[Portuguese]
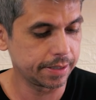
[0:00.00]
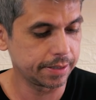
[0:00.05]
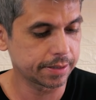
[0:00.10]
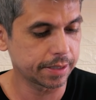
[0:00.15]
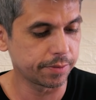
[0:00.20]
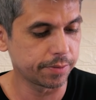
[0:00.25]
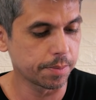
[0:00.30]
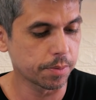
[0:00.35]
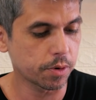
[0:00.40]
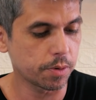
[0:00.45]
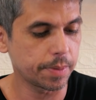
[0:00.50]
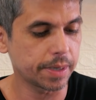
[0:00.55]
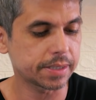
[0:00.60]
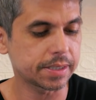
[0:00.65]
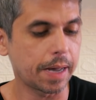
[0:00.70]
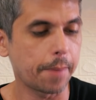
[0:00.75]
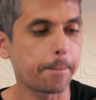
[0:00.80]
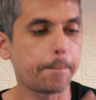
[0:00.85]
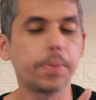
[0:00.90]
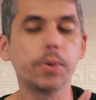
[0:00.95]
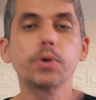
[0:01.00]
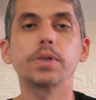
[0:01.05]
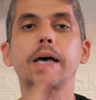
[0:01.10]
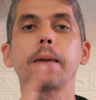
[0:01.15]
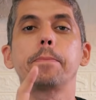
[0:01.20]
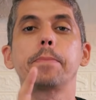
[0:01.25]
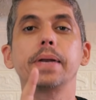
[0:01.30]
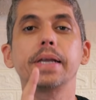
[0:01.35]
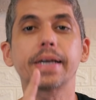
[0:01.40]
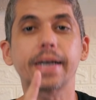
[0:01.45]
Então vamos começar por
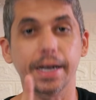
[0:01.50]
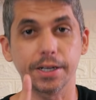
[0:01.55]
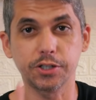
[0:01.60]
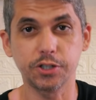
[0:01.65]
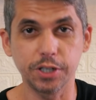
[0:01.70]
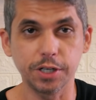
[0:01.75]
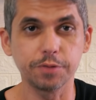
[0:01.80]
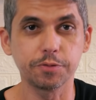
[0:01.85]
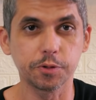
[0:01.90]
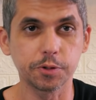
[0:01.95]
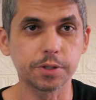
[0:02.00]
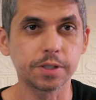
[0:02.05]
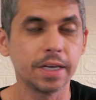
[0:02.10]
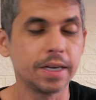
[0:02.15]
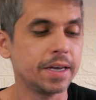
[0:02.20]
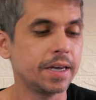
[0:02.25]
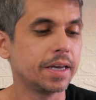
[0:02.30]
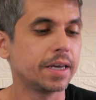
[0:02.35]
aplicativos.